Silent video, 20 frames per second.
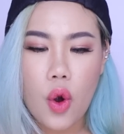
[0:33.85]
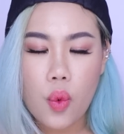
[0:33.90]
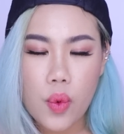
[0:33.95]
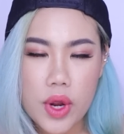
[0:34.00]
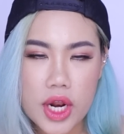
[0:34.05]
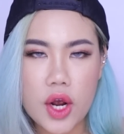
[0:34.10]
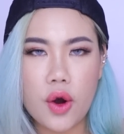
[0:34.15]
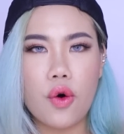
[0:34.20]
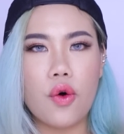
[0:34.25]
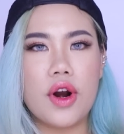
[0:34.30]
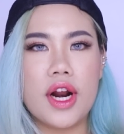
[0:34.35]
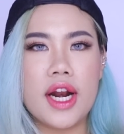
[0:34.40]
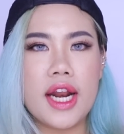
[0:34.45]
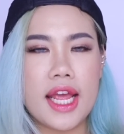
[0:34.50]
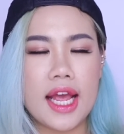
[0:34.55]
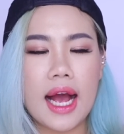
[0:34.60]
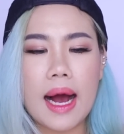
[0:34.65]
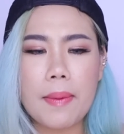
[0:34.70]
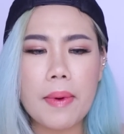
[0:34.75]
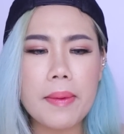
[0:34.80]
วิดีโอนั่นเอ
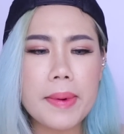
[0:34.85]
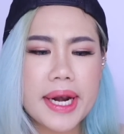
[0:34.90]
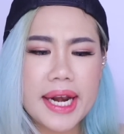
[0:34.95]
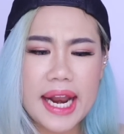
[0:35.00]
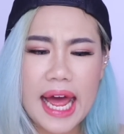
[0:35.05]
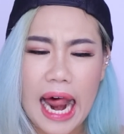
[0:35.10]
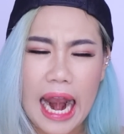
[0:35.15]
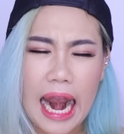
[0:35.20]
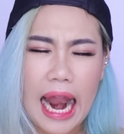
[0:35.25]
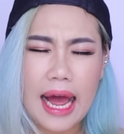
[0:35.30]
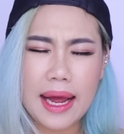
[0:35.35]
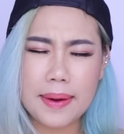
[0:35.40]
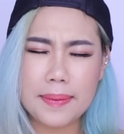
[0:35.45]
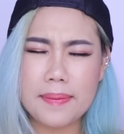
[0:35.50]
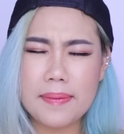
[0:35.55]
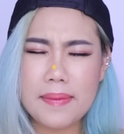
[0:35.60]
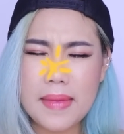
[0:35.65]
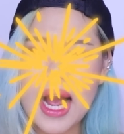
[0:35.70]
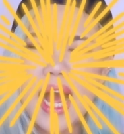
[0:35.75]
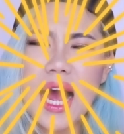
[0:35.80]
งค่ะเพราะมันน่ารัก
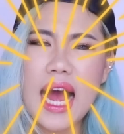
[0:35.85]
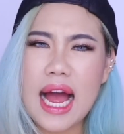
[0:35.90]
มา